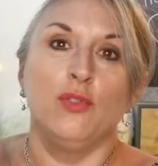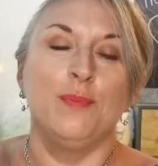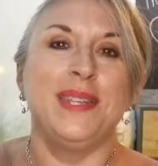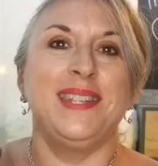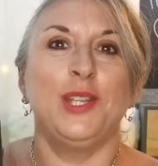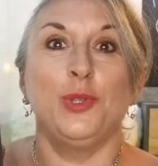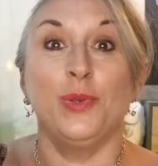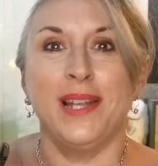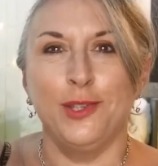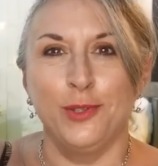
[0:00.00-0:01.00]
vous mettez
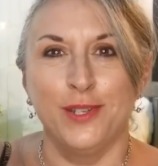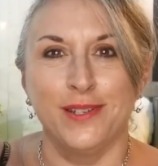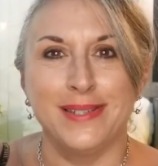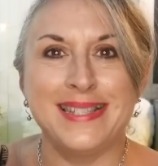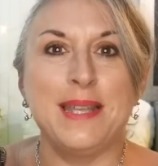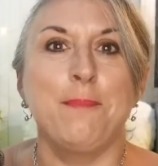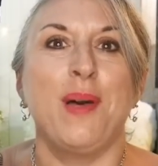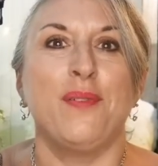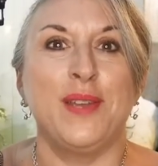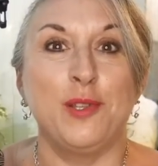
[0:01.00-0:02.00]
tout là-dedans, c'est
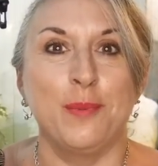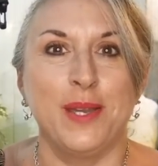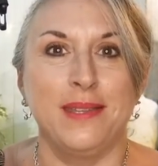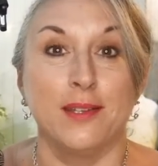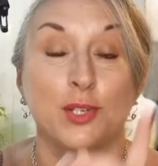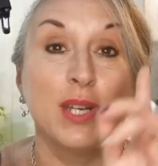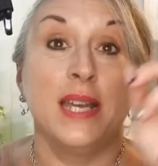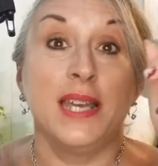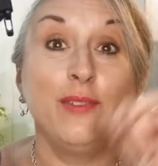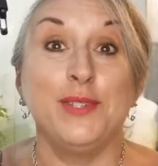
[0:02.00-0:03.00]
parfaitement étanche.
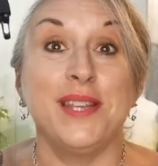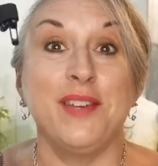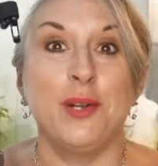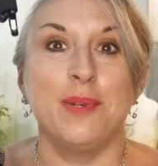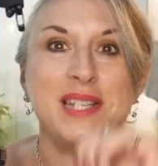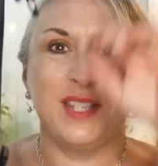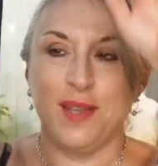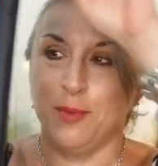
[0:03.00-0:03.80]
Et vous savez comment ça se